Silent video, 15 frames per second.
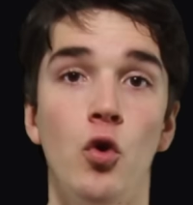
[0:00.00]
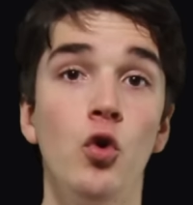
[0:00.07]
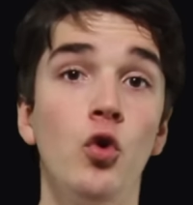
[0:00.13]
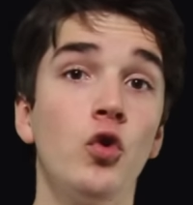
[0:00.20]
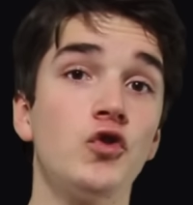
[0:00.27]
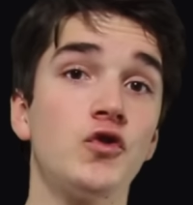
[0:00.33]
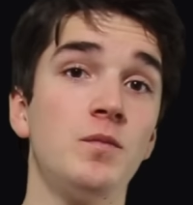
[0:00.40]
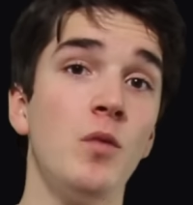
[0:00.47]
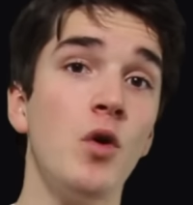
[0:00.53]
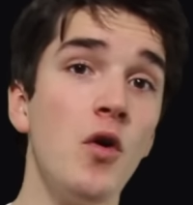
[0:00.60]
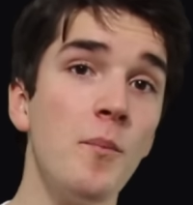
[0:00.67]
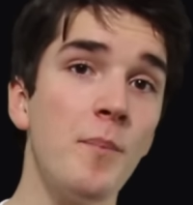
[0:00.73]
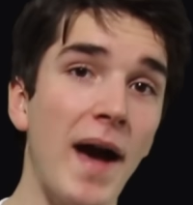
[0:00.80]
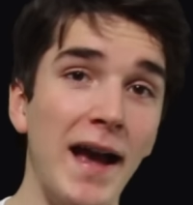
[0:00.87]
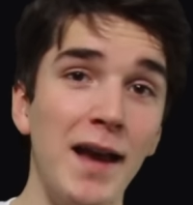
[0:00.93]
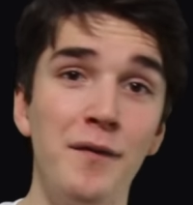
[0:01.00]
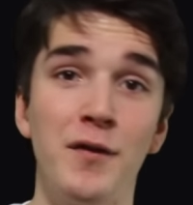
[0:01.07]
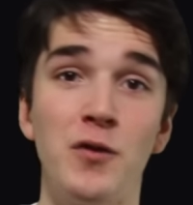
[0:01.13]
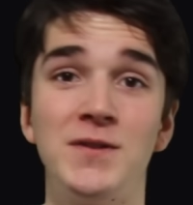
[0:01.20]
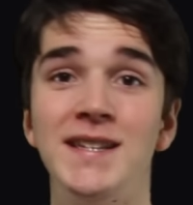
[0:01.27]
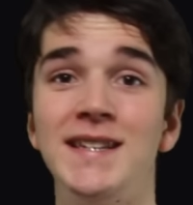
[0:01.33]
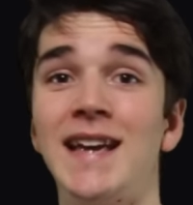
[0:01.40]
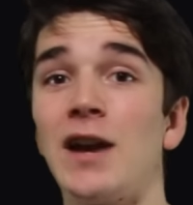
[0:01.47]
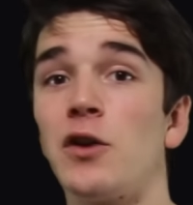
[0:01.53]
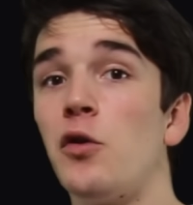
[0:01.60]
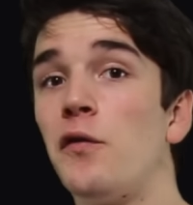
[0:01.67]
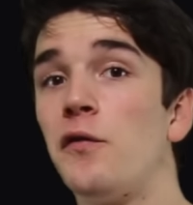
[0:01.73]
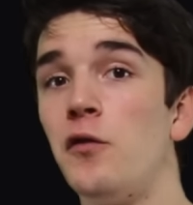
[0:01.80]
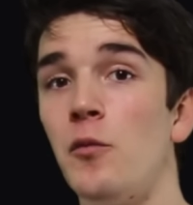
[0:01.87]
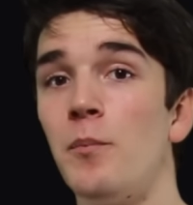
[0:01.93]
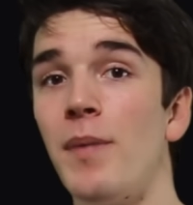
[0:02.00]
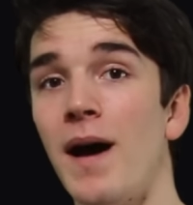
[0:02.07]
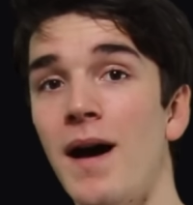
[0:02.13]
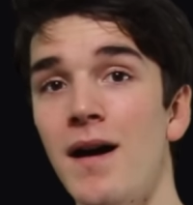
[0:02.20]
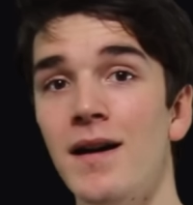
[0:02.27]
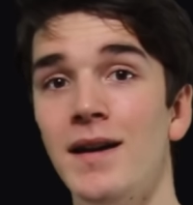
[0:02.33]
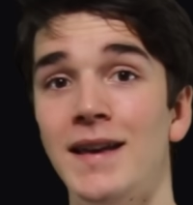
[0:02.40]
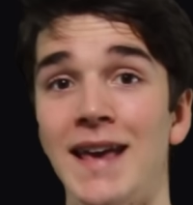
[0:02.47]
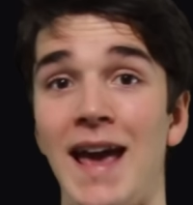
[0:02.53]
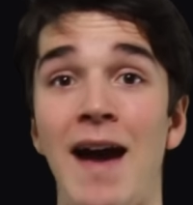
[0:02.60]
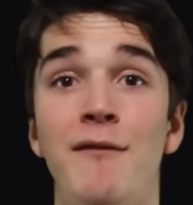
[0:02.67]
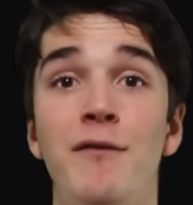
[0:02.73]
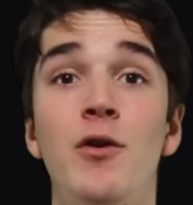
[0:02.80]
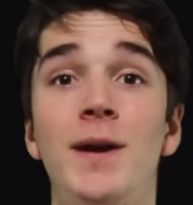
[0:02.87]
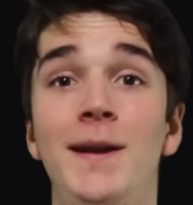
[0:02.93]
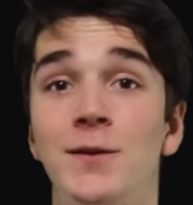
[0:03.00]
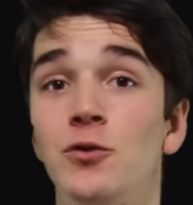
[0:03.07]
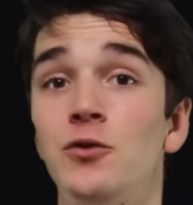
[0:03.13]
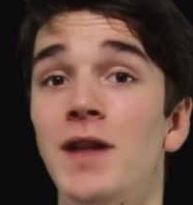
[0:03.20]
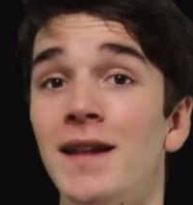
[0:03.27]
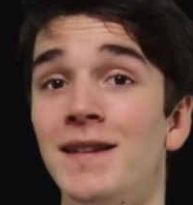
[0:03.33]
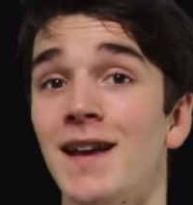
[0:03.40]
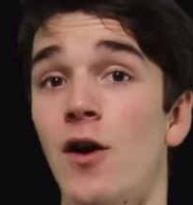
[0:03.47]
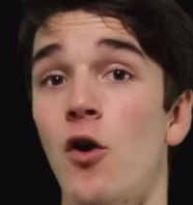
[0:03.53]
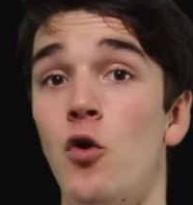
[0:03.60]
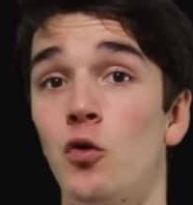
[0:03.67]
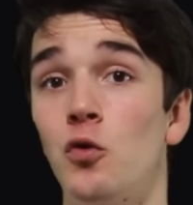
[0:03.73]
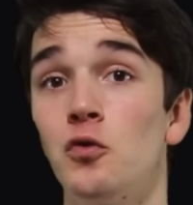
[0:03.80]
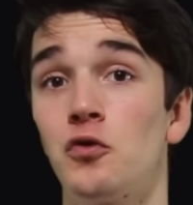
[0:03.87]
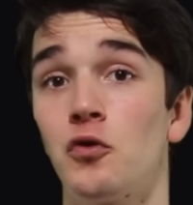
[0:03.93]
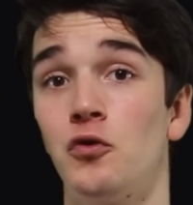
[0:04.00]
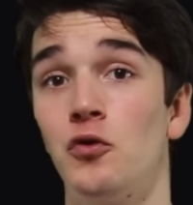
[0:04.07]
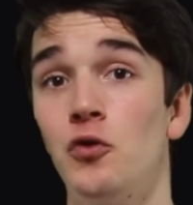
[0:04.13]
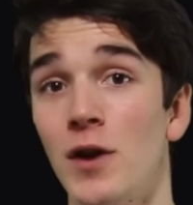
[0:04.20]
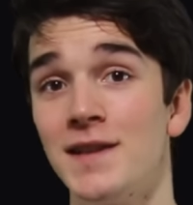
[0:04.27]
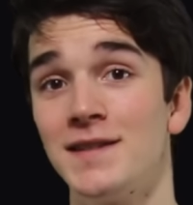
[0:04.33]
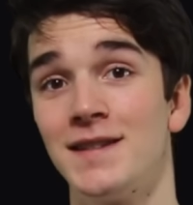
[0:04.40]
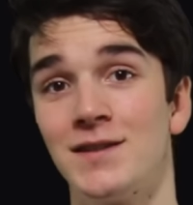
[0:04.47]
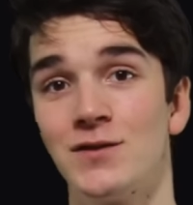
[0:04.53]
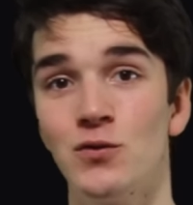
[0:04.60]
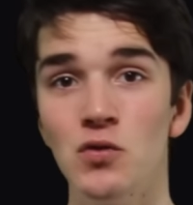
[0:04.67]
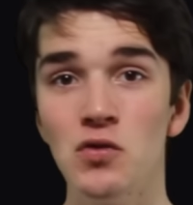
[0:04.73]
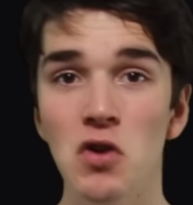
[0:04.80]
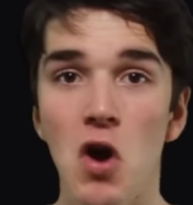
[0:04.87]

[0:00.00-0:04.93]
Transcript: Heureusement, Paris fait aussi quelques faux pas et avant les deux dernières rencontres de la saison,